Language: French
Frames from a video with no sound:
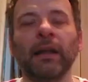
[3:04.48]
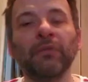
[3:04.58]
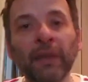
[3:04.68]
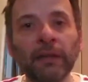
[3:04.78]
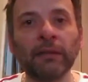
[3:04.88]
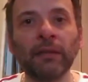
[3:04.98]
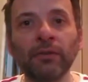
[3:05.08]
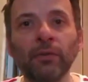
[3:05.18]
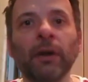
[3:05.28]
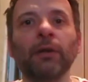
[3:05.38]
vérité
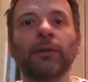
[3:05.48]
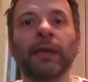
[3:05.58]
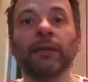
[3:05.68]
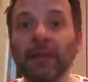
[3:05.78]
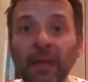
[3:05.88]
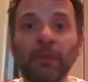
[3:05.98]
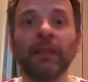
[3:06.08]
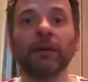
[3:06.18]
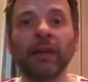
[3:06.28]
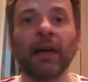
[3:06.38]
sera le quatrième et
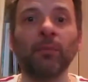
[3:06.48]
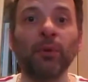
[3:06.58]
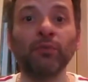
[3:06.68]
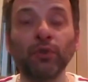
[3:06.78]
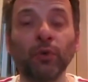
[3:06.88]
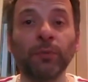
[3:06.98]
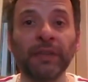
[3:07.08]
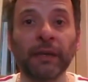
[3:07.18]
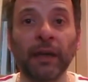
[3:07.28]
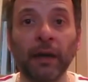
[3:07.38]
dernier album du groupe
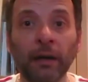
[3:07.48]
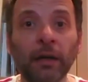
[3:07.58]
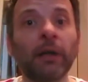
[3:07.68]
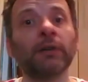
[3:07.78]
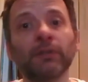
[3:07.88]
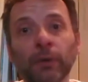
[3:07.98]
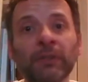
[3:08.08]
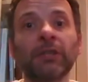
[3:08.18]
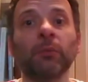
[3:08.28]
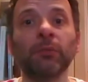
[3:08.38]
Niagara,
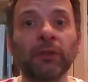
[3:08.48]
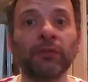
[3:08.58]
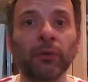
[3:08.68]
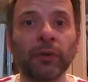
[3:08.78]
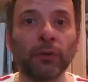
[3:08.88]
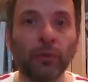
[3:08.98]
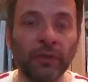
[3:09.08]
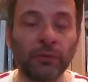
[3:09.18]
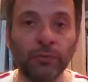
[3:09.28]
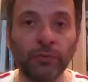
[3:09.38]
sorti en
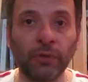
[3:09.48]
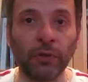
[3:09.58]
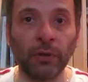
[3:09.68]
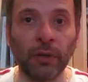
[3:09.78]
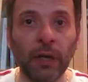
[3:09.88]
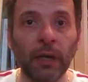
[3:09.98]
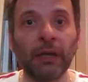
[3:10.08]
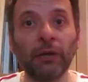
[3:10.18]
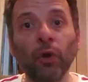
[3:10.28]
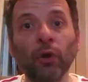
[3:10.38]
1992.
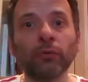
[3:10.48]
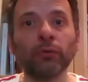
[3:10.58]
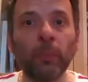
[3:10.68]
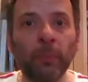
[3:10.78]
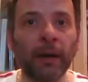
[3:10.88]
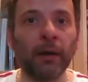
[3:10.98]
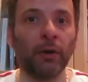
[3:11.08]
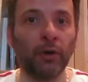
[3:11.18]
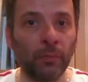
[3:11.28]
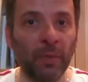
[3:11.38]
Il ne rencontre
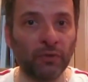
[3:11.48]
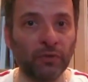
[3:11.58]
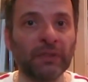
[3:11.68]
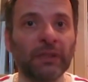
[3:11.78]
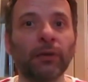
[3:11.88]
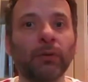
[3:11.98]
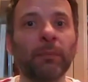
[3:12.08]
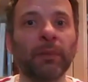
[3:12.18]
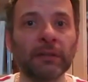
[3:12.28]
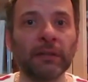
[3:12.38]
pas le même succès que
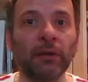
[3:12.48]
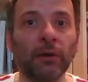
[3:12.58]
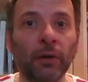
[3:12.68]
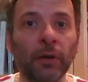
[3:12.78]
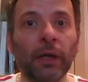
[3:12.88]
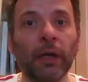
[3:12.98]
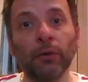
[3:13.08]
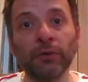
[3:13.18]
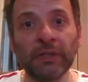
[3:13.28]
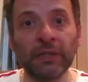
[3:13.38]
les précédents.
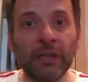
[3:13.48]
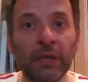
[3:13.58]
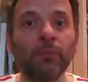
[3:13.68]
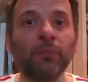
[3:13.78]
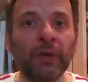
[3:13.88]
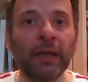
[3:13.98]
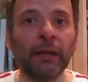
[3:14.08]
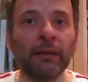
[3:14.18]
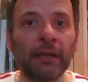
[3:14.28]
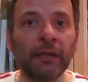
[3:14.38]
Aussi,
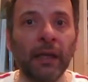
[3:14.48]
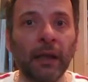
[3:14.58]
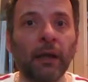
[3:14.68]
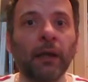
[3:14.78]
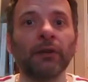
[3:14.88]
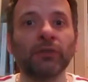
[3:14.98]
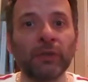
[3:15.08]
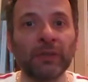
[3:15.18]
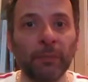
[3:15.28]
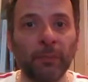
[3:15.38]
Muriel et Daniel
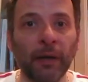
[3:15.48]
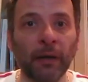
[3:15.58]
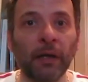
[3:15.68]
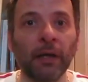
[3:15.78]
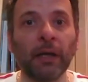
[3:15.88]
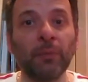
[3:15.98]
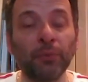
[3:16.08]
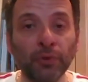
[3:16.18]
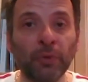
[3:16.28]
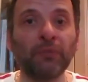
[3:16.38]
se séparent et
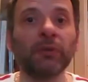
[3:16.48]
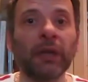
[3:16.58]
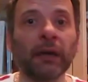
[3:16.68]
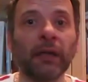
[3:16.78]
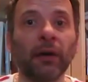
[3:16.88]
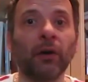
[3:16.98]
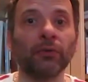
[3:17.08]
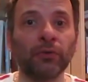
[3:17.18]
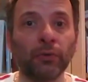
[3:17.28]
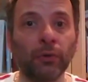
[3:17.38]
poursuivent une carrière
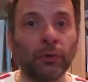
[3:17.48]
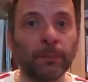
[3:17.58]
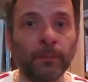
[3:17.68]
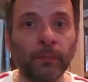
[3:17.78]
en solo.